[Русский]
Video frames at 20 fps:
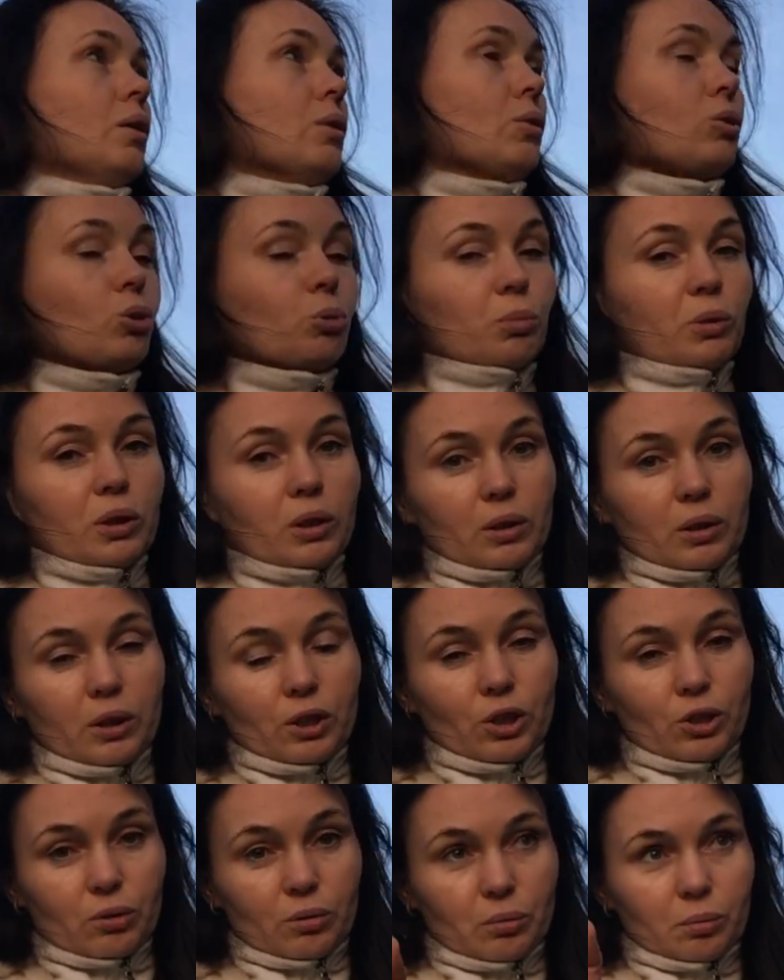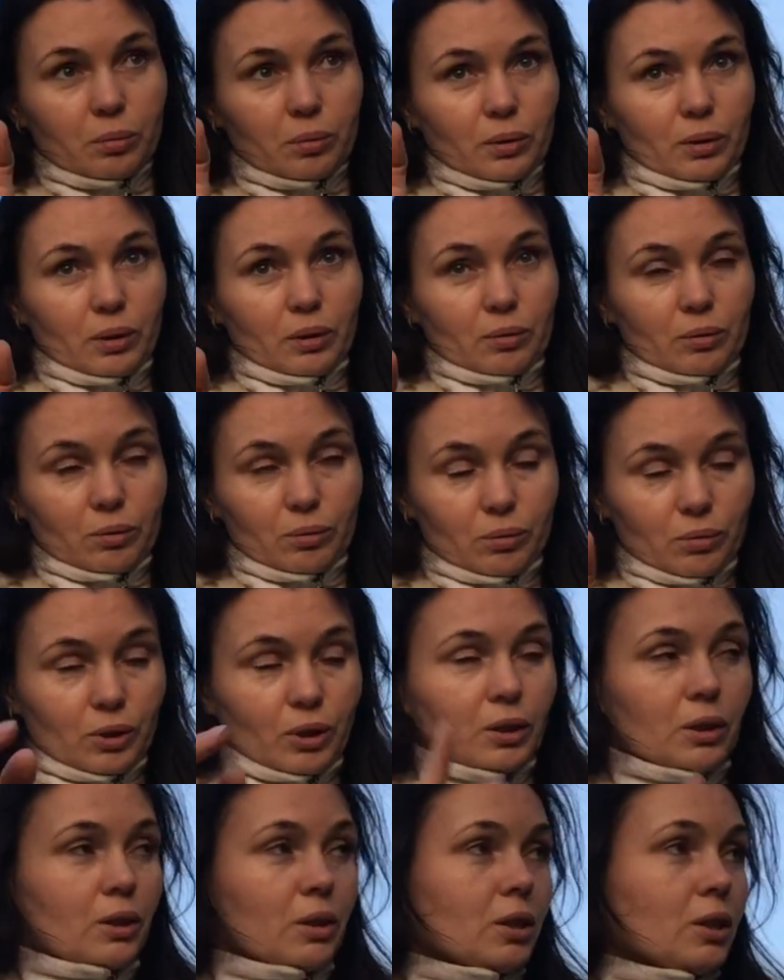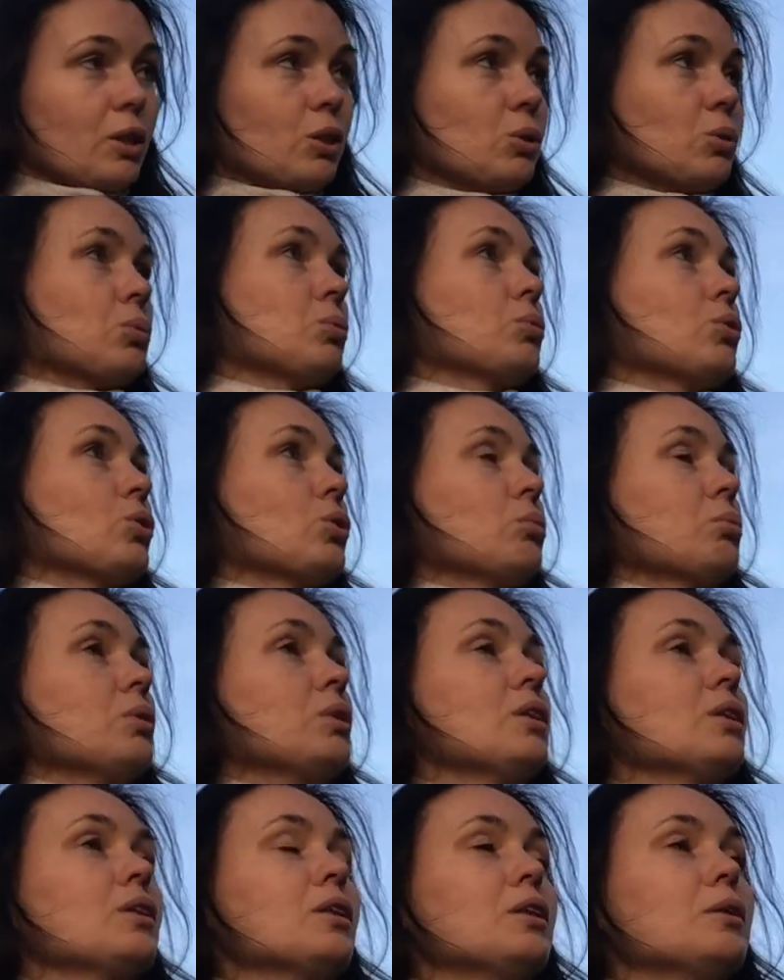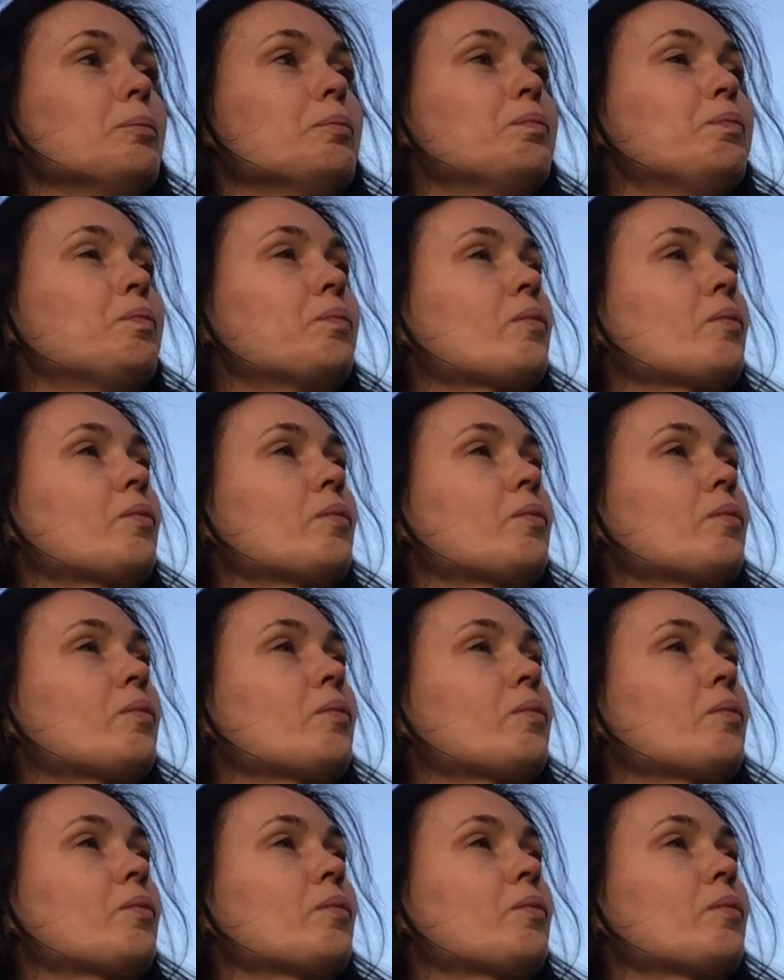Особо делать нечего было. Сейчас ну, расскажу вам, что мы делали.